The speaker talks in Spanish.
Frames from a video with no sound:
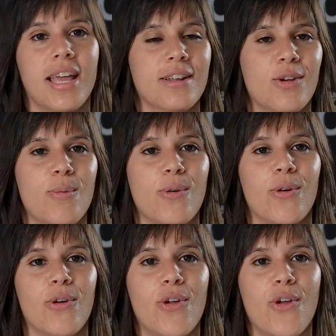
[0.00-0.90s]
en
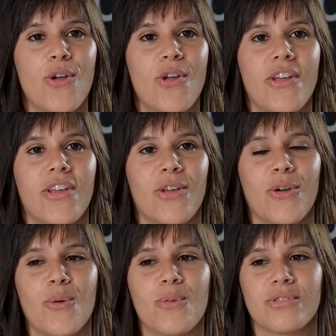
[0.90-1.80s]
cómo, en
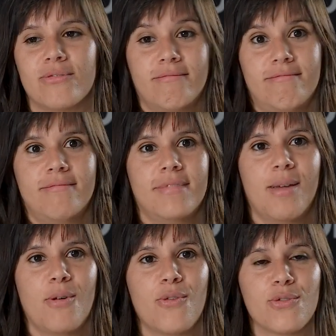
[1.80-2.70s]
cómo
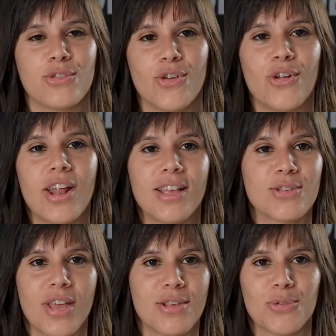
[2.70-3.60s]
digamos, funciona
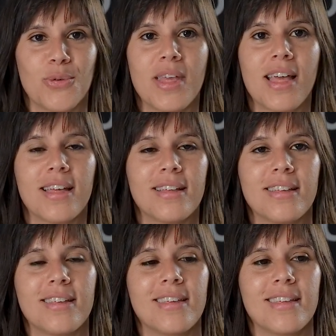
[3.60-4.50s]
en, su vida,
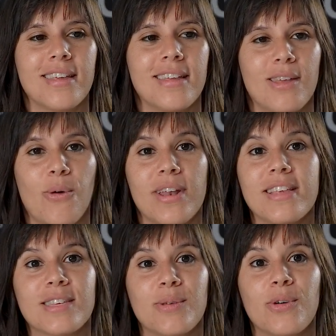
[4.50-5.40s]
eh, está
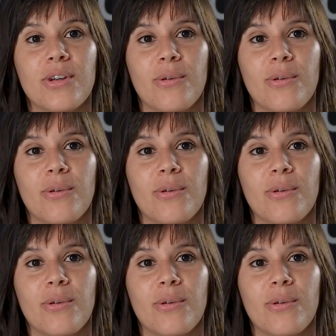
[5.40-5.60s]
buenísimo.